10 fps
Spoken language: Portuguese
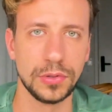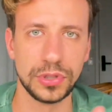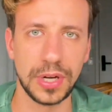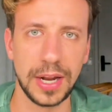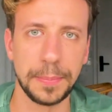no
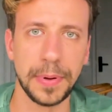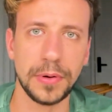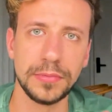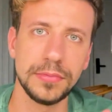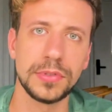
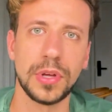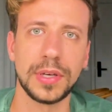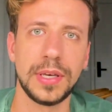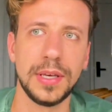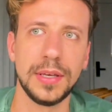Jalapão, só
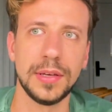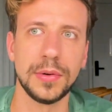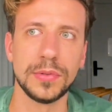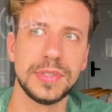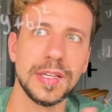que
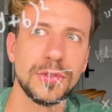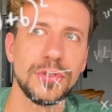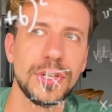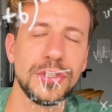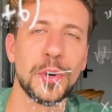o sexto
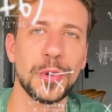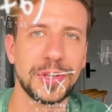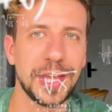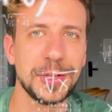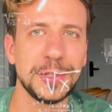dia de
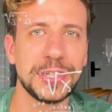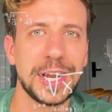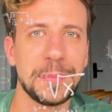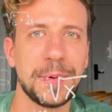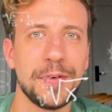roteiro do
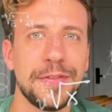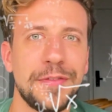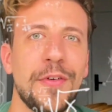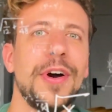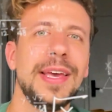Jalapão
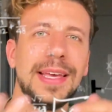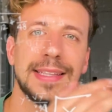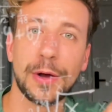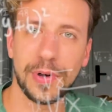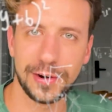foi em
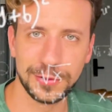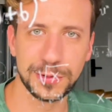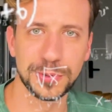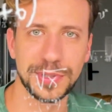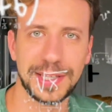
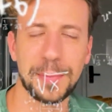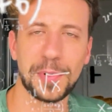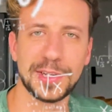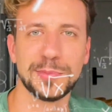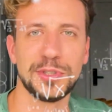Taquaruçu, que é
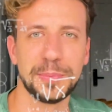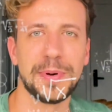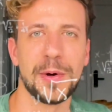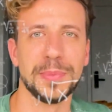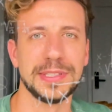próximo de
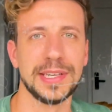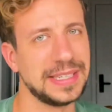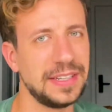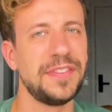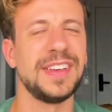Palmas.
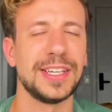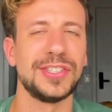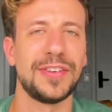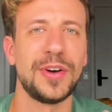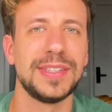Mas enfim, vocês
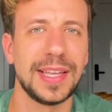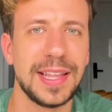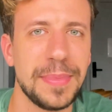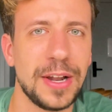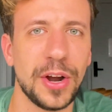já vão
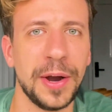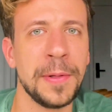entender melhor.